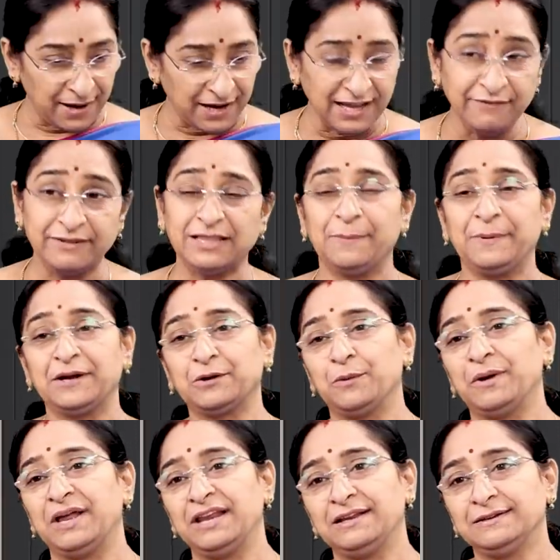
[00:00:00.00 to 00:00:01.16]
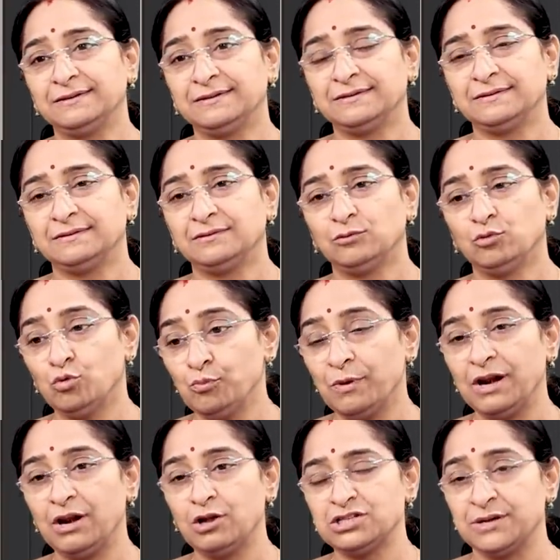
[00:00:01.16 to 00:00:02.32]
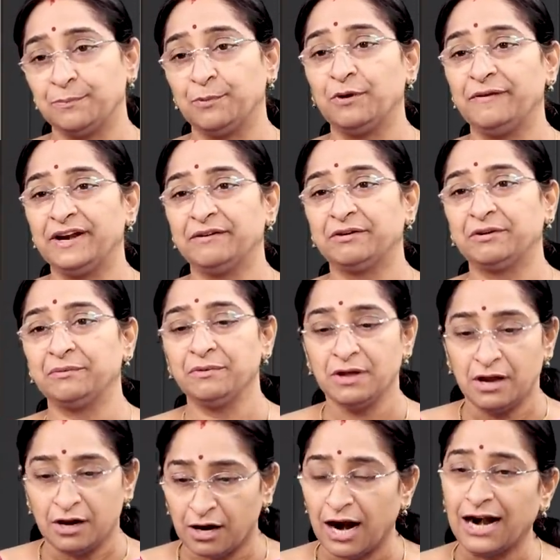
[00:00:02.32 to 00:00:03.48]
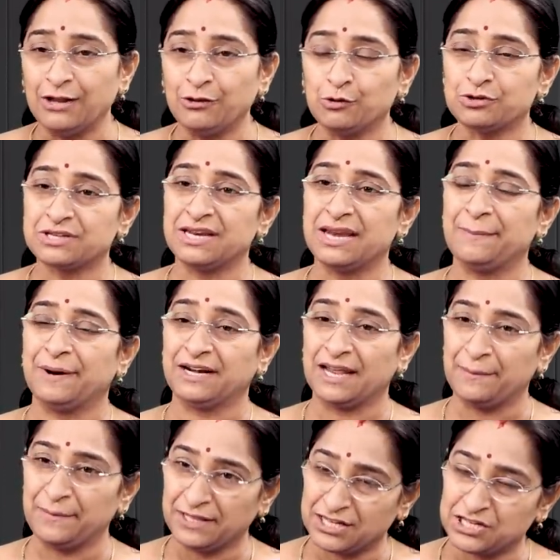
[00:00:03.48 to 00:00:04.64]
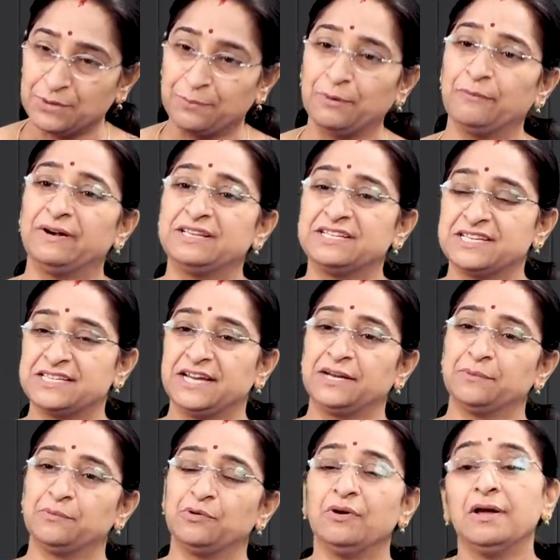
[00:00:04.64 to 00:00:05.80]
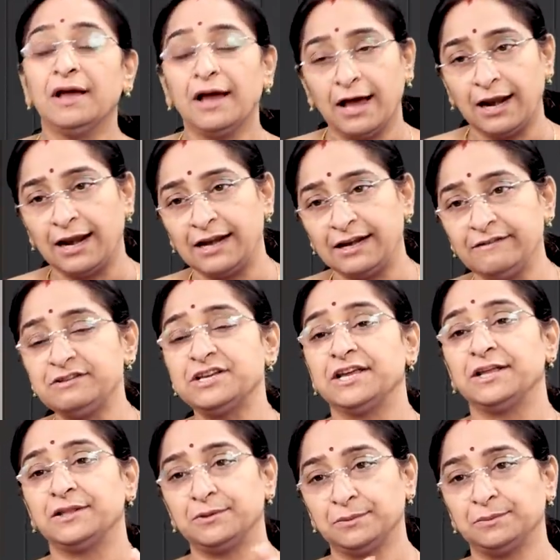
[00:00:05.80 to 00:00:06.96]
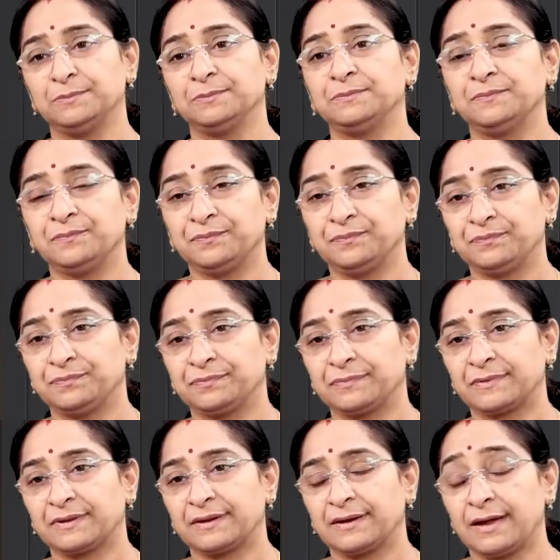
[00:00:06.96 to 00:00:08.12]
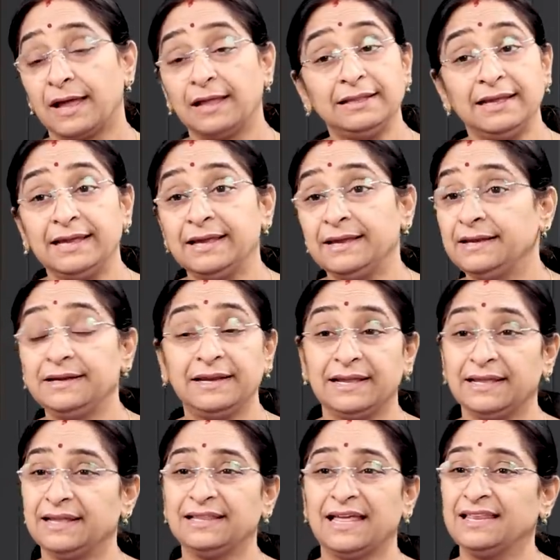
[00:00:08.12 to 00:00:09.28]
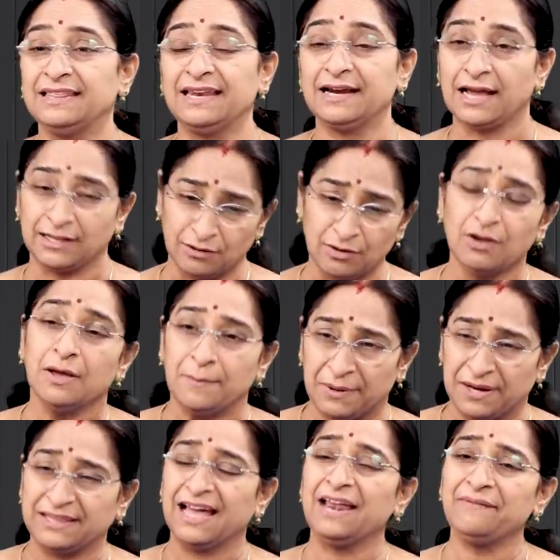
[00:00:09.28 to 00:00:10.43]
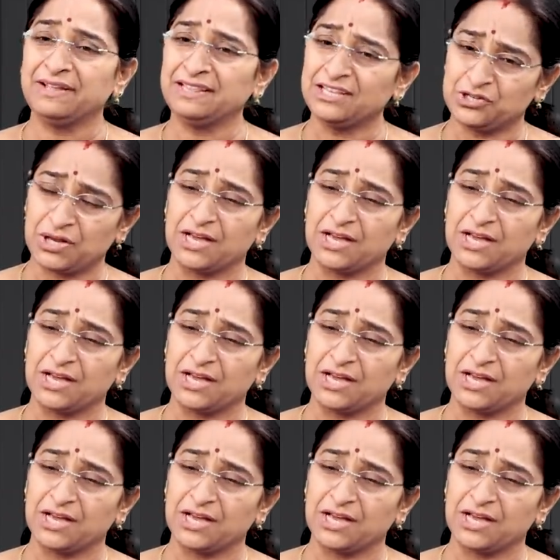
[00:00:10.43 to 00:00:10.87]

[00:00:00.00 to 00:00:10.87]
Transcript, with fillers: పక్కన విధులు పెట్టుకోవాలి గుమ్మంలో చెప్పులు విడవటం కాళ్ళు దుడుచుకునే పట్టా మీద చెప్పులు విడిచేసేయటము అలాంటివి చేయొద్దు అది ఇంటికి దరిద్రం కాదు ప్రధానమైనది